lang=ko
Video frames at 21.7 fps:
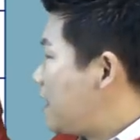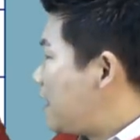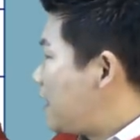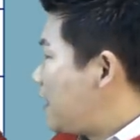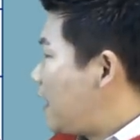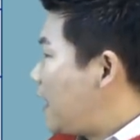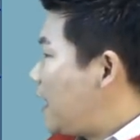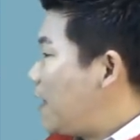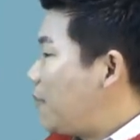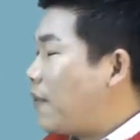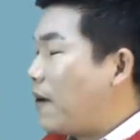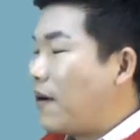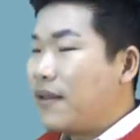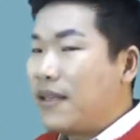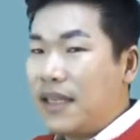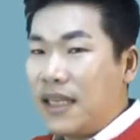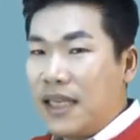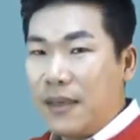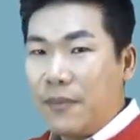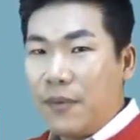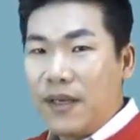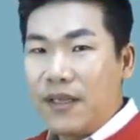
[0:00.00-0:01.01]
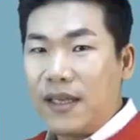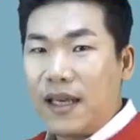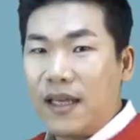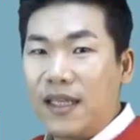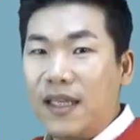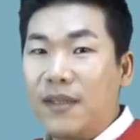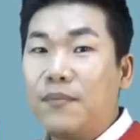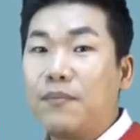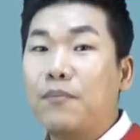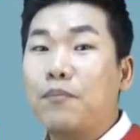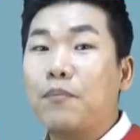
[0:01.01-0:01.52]
1번, 2번이
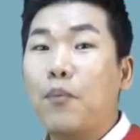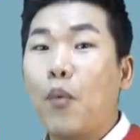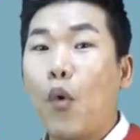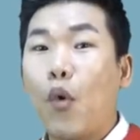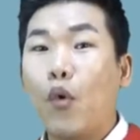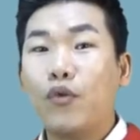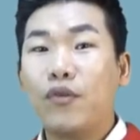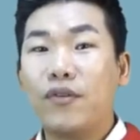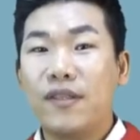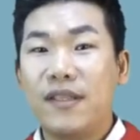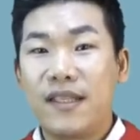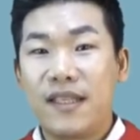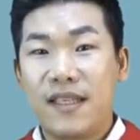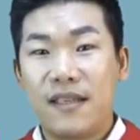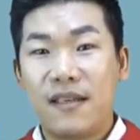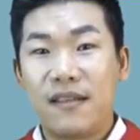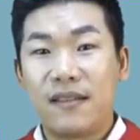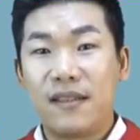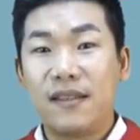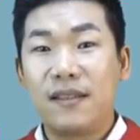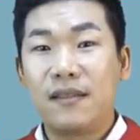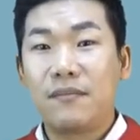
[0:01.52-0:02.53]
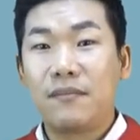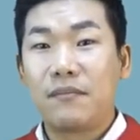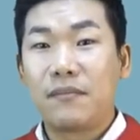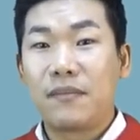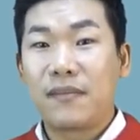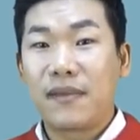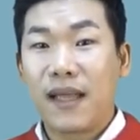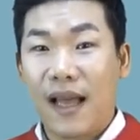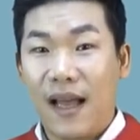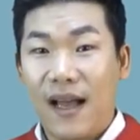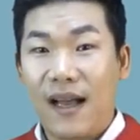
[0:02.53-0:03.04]
아닌 모든 지역은
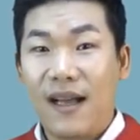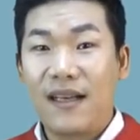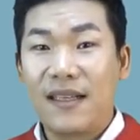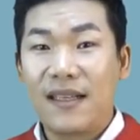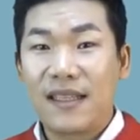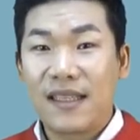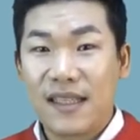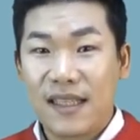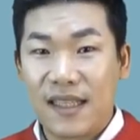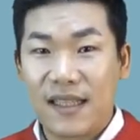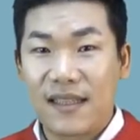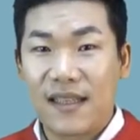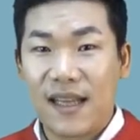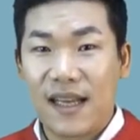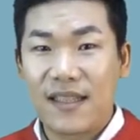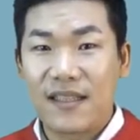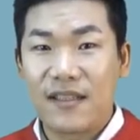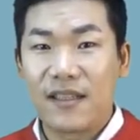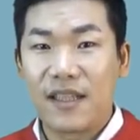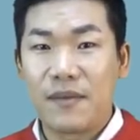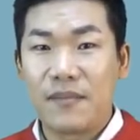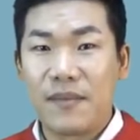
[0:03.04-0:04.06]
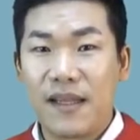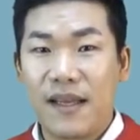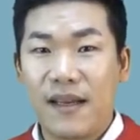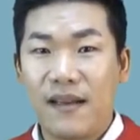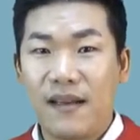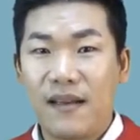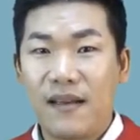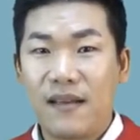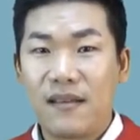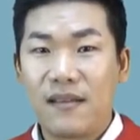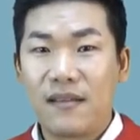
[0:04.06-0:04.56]
다 기타 지역입니다.
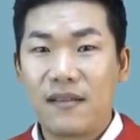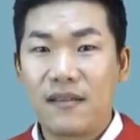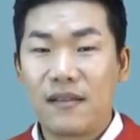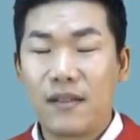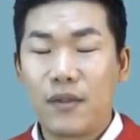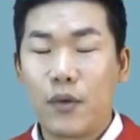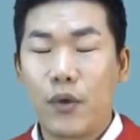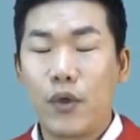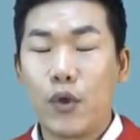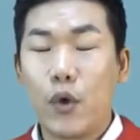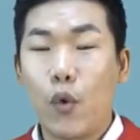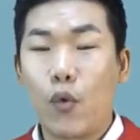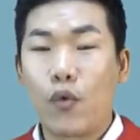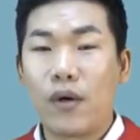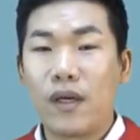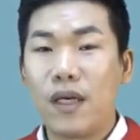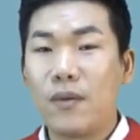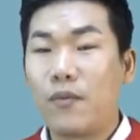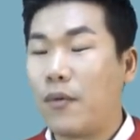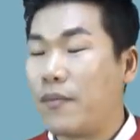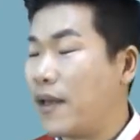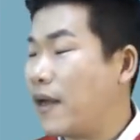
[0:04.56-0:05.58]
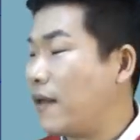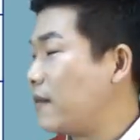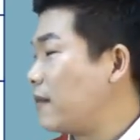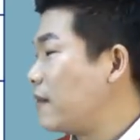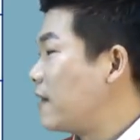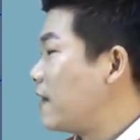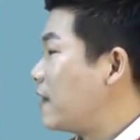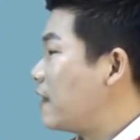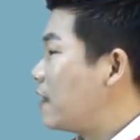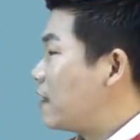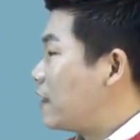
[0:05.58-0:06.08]
그리고 요건을 보면
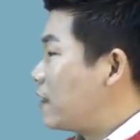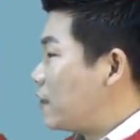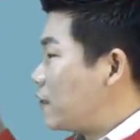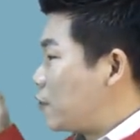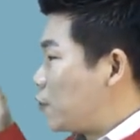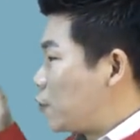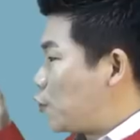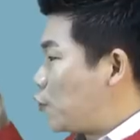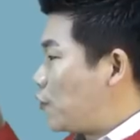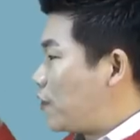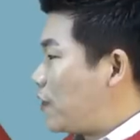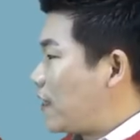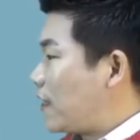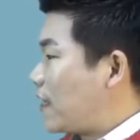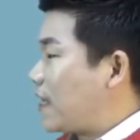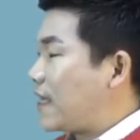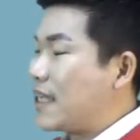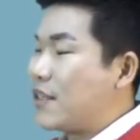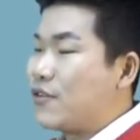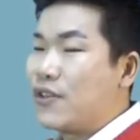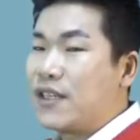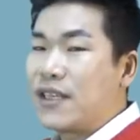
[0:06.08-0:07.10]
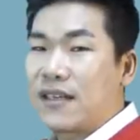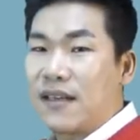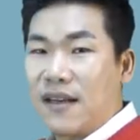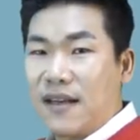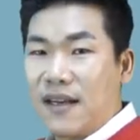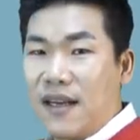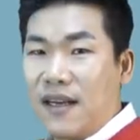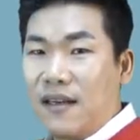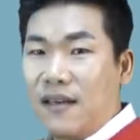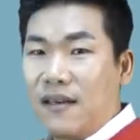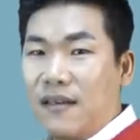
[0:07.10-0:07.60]
주택의
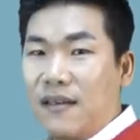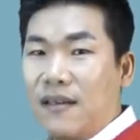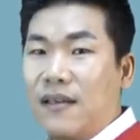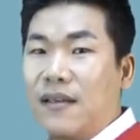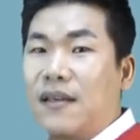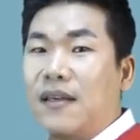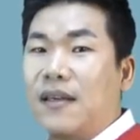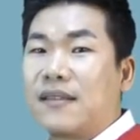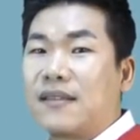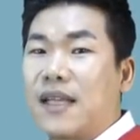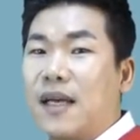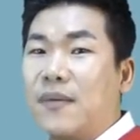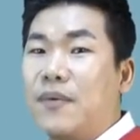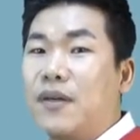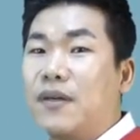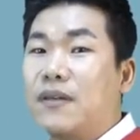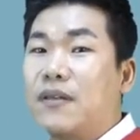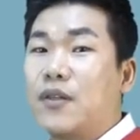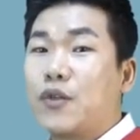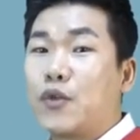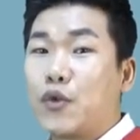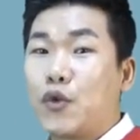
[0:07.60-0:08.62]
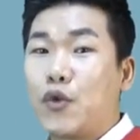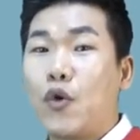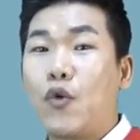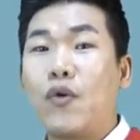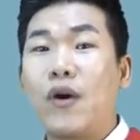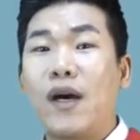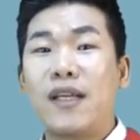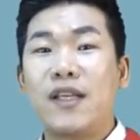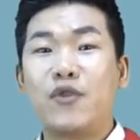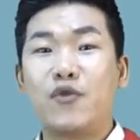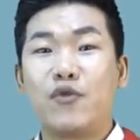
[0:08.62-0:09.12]
기준시가가 3억을
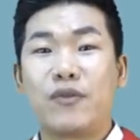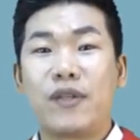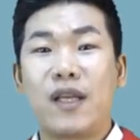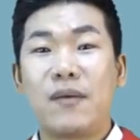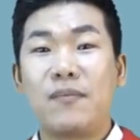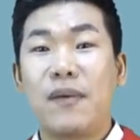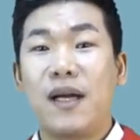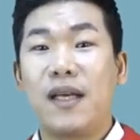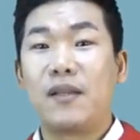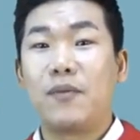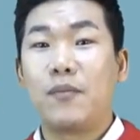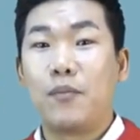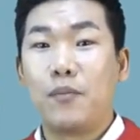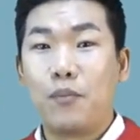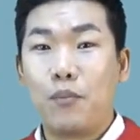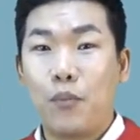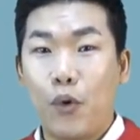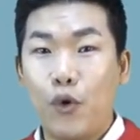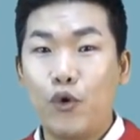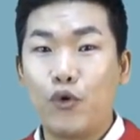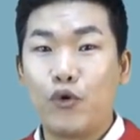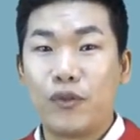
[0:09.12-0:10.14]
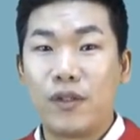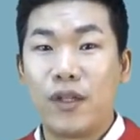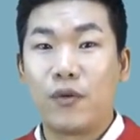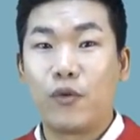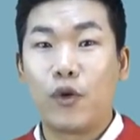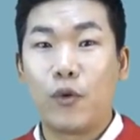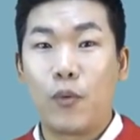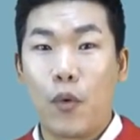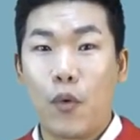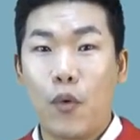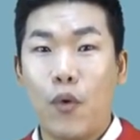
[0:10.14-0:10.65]
초과하는 주택만
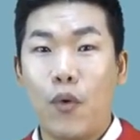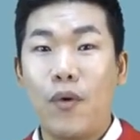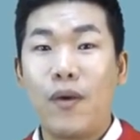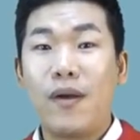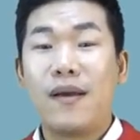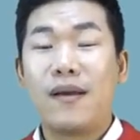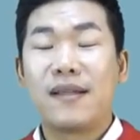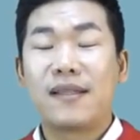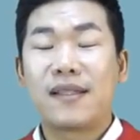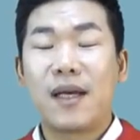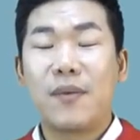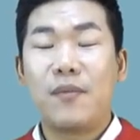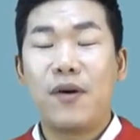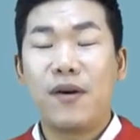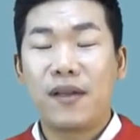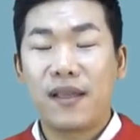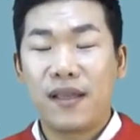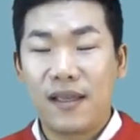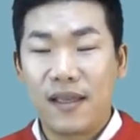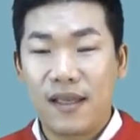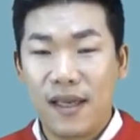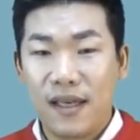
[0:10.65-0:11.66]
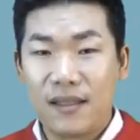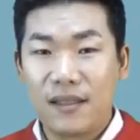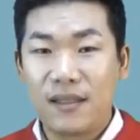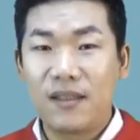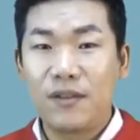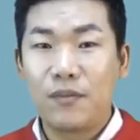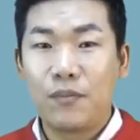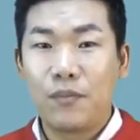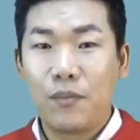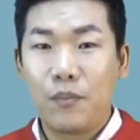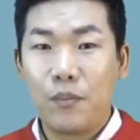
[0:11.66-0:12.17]
보유주택으로 보고 3억
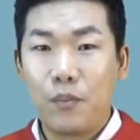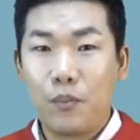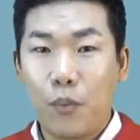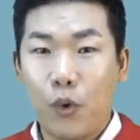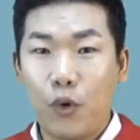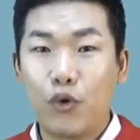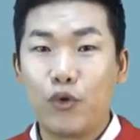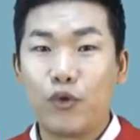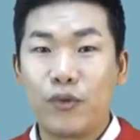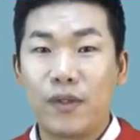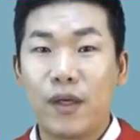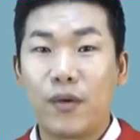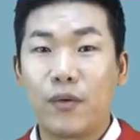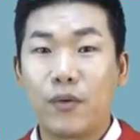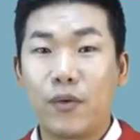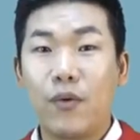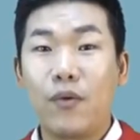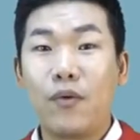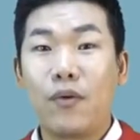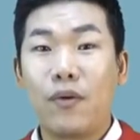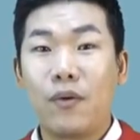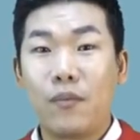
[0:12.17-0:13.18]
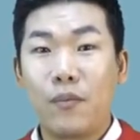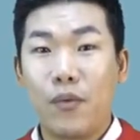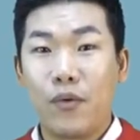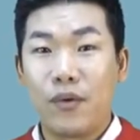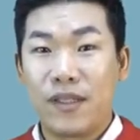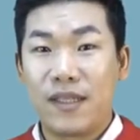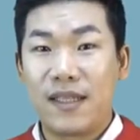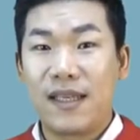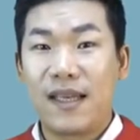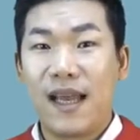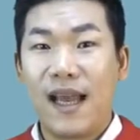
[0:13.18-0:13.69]
이하는 보유주택으로
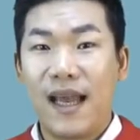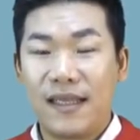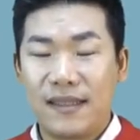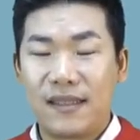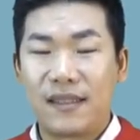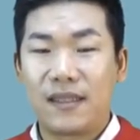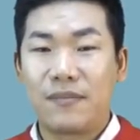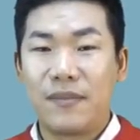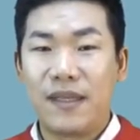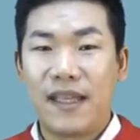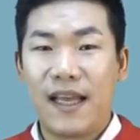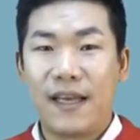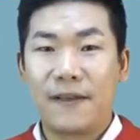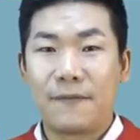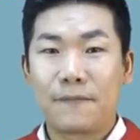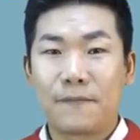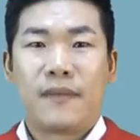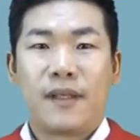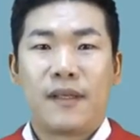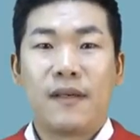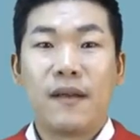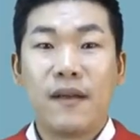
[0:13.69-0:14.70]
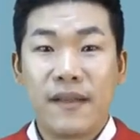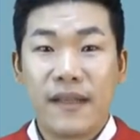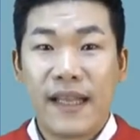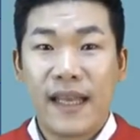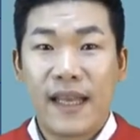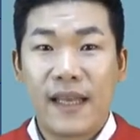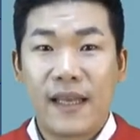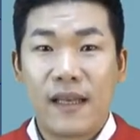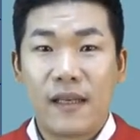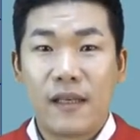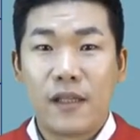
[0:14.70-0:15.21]
보지 않습니다.
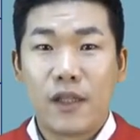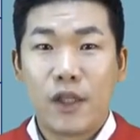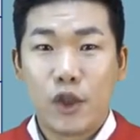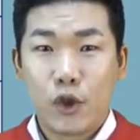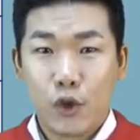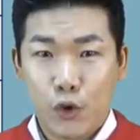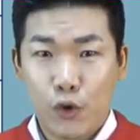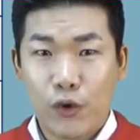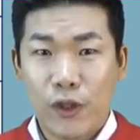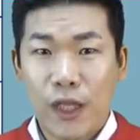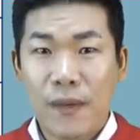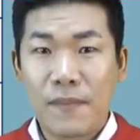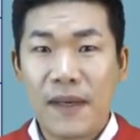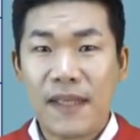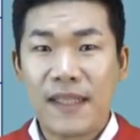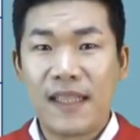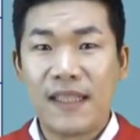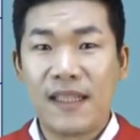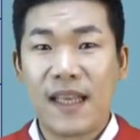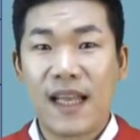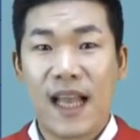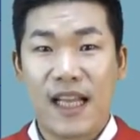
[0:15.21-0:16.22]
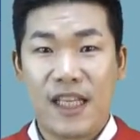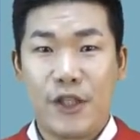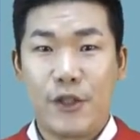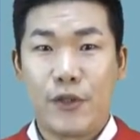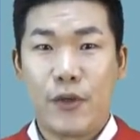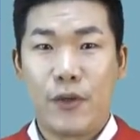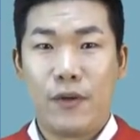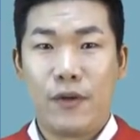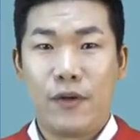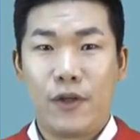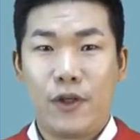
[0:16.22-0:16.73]
그런데 주택만 있는 게
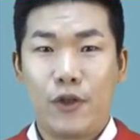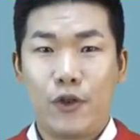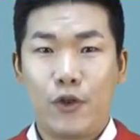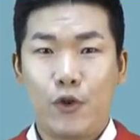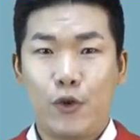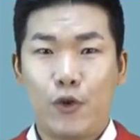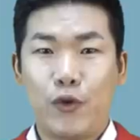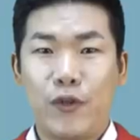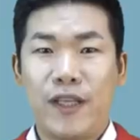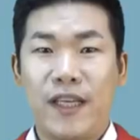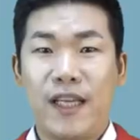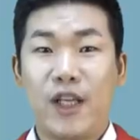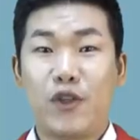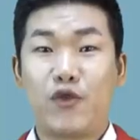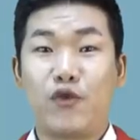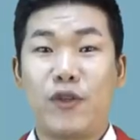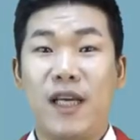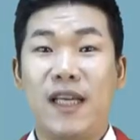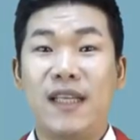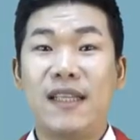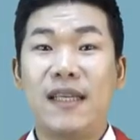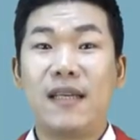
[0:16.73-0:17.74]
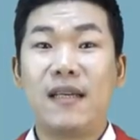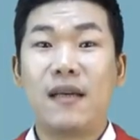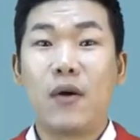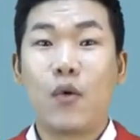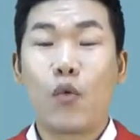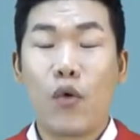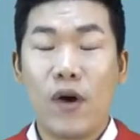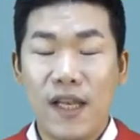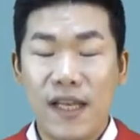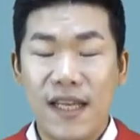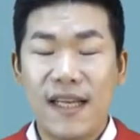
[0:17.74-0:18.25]
아니죠. 주택에 준한
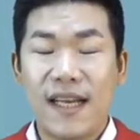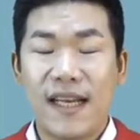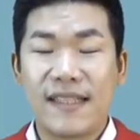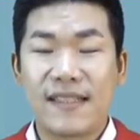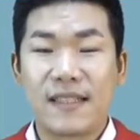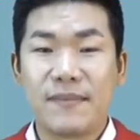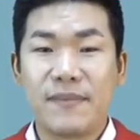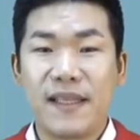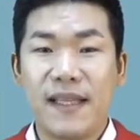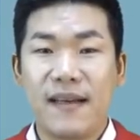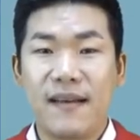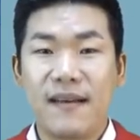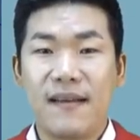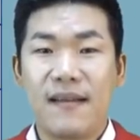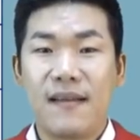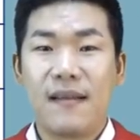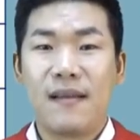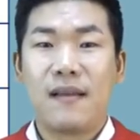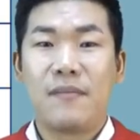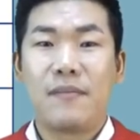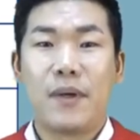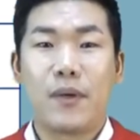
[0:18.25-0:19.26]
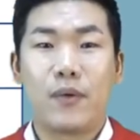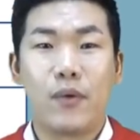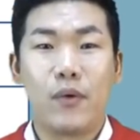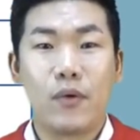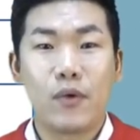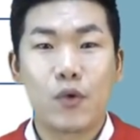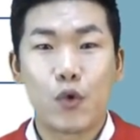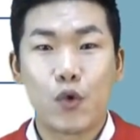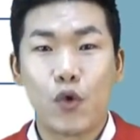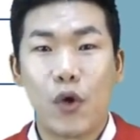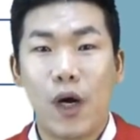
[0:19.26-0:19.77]
권리가 있습니다. 바로
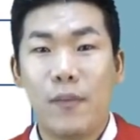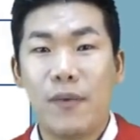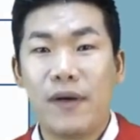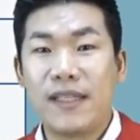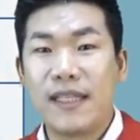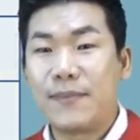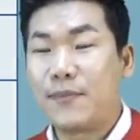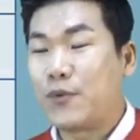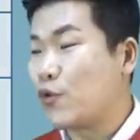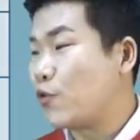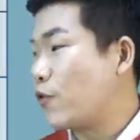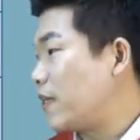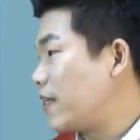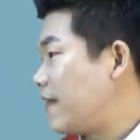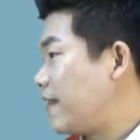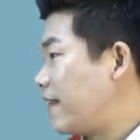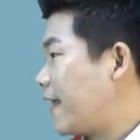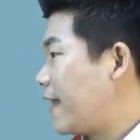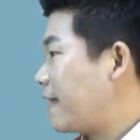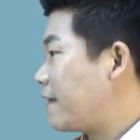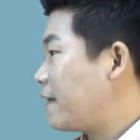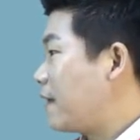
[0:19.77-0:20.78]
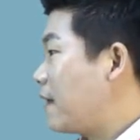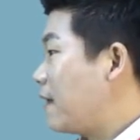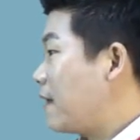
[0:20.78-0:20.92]
조합원 입주권인데